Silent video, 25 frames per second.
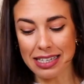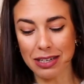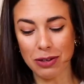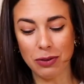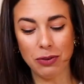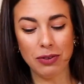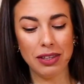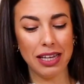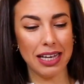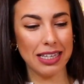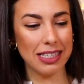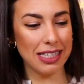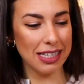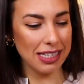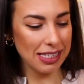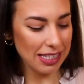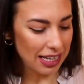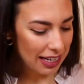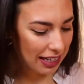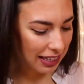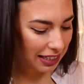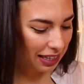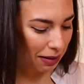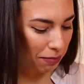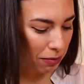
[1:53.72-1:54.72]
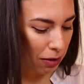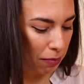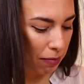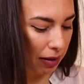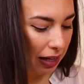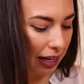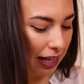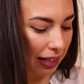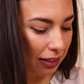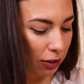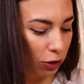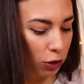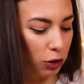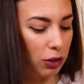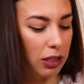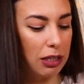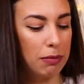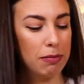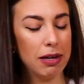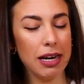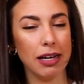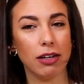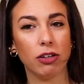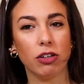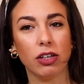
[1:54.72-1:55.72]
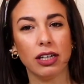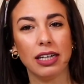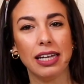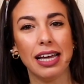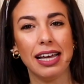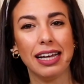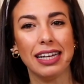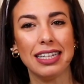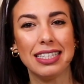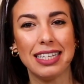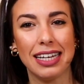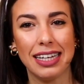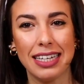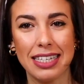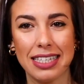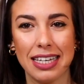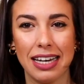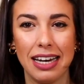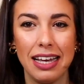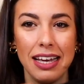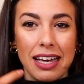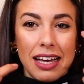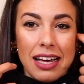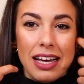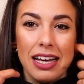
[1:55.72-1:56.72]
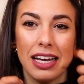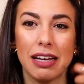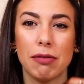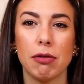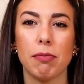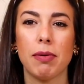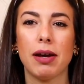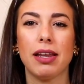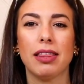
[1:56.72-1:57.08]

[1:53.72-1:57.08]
segunda es esta, que también me encantó y me la cogí XXL, que me